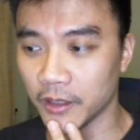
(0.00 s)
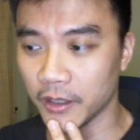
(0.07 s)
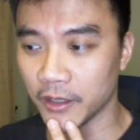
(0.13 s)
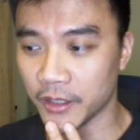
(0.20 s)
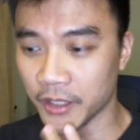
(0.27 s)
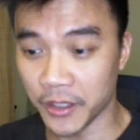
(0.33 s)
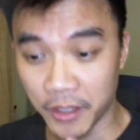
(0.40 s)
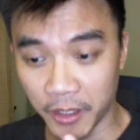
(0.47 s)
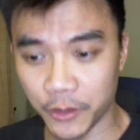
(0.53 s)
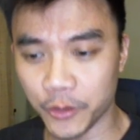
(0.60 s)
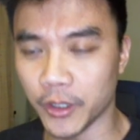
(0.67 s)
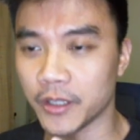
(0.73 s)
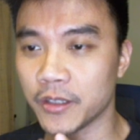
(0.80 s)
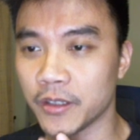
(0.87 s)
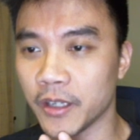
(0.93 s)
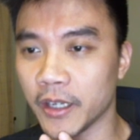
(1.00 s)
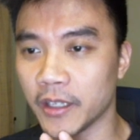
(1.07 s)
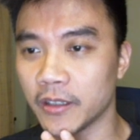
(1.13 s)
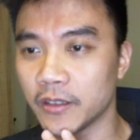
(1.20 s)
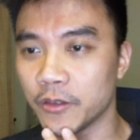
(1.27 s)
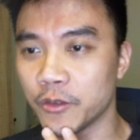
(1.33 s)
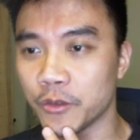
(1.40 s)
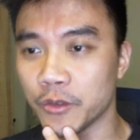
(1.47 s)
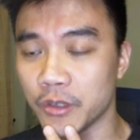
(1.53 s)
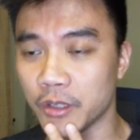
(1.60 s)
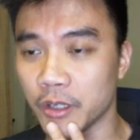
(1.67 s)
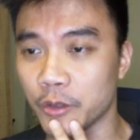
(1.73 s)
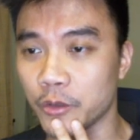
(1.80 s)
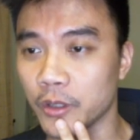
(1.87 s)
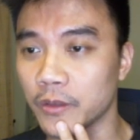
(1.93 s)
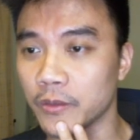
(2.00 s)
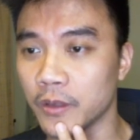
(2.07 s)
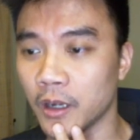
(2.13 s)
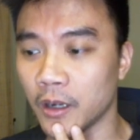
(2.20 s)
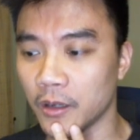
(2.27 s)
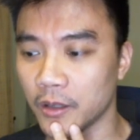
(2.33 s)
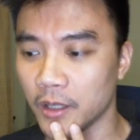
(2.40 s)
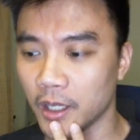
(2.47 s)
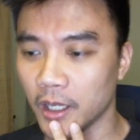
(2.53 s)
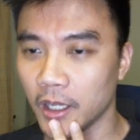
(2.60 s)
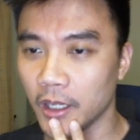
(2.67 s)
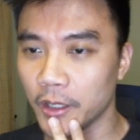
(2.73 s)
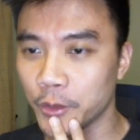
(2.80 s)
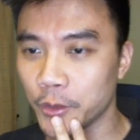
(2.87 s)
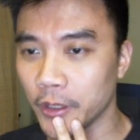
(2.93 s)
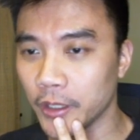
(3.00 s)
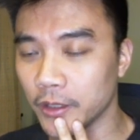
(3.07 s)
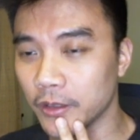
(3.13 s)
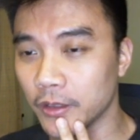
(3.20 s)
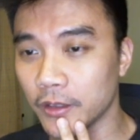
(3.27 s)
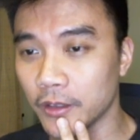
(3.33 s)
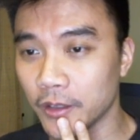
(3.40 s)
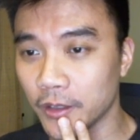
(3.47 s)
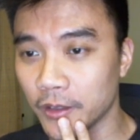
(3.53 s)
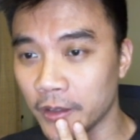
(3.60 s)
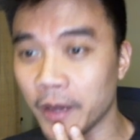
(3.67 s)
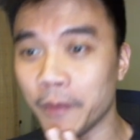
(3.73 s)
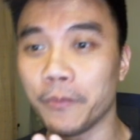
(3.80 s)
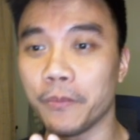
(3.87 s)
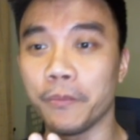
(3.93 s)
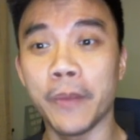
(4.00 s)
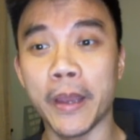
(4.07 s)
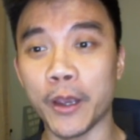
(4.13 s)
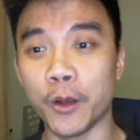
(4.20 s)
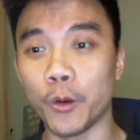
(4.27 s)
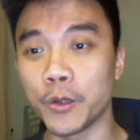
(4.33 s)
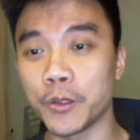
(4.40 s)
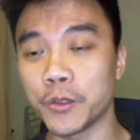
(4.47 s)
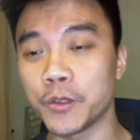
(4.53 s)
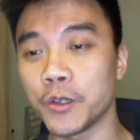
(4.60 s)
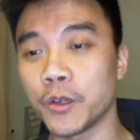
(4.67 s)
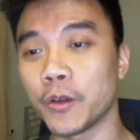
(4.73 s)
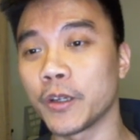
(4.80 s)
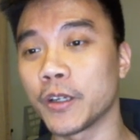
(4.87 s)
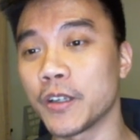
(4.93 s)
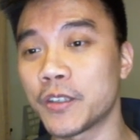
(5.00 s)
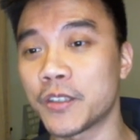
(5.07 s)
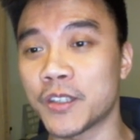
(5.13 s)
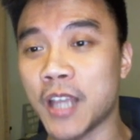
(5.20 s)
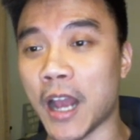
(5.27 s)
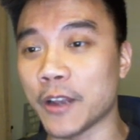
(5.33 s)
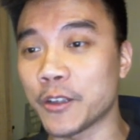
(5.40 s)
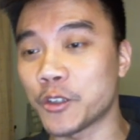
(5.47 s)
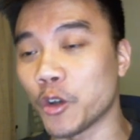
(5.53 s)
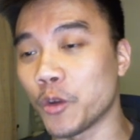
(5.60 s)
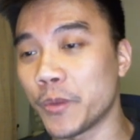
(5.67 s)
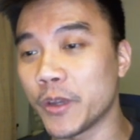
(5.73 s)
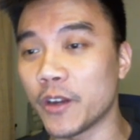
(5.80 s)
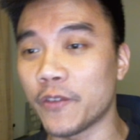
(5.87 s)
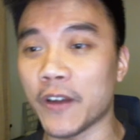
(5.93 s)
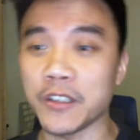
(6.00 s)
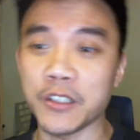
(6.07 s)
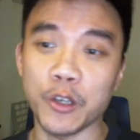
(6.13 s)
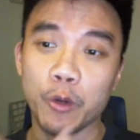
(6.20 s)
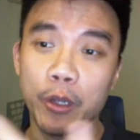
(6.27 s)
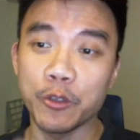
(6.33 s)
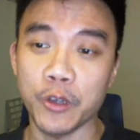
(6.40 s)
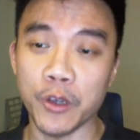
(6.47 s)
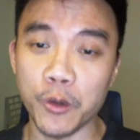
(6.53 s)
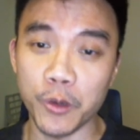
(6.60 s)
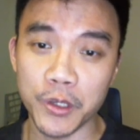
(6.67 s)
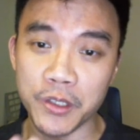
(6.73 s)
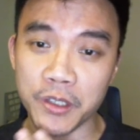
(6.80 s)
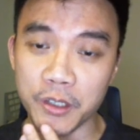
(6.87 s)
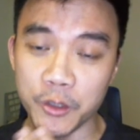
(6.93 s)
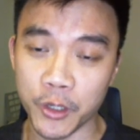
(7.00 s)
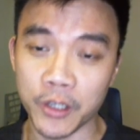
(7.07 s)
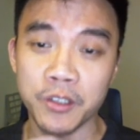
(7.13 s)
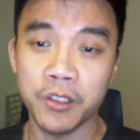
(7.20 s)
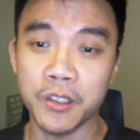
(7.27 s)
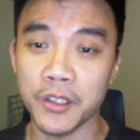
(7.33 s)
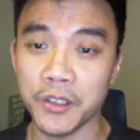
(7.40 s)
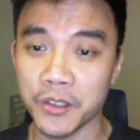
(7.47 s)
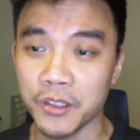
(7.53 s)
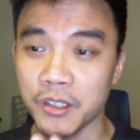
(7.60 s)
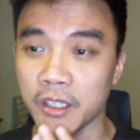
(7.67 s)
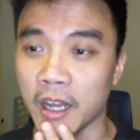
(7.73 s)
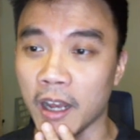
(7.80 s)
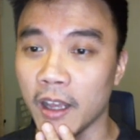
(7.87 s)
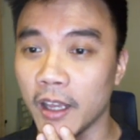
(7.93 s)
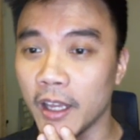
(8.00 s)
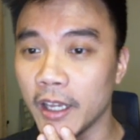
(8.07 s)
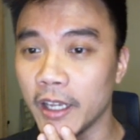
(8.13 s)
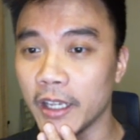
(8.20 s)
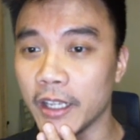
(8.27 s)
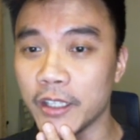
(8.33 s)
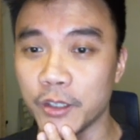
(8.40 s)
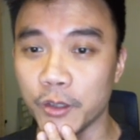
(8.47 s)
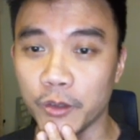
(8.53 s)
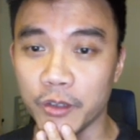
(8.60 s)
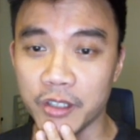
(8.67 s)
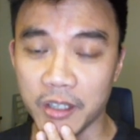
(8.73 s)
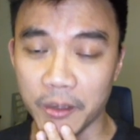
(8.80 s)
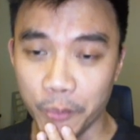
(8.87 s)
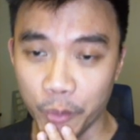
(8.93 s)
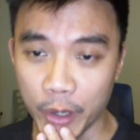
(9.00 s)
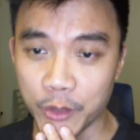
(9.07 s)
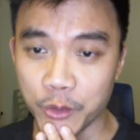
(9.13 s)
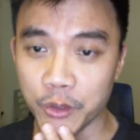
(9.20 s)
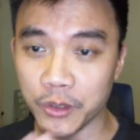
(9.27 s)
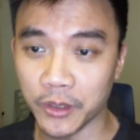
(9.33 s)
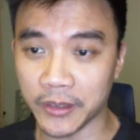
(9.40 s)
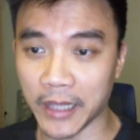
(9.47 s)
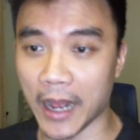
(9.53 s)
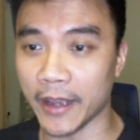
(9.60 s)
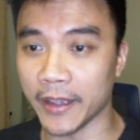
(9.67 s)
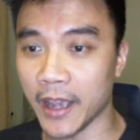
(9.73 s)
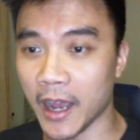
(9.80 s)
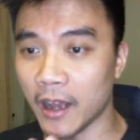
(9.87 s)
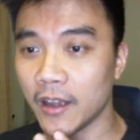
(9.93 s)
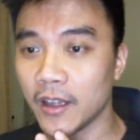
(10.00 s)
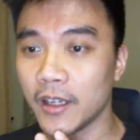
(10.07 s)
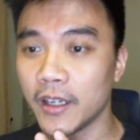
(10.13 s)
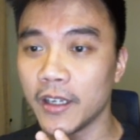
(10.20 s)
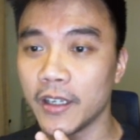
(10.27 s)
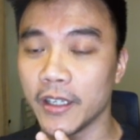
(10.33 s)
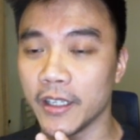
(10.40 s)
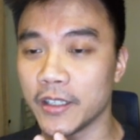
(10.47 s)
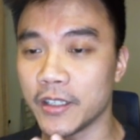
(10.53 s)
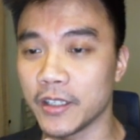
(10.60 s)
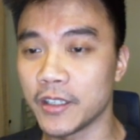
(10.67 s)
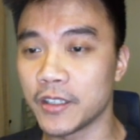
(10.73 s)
行政权之类的 jurisdiction。好，所以你看，美国就是用一个长手臂的方式管全国的事、全世界的事情啊，以及用 suppression 就打压，以及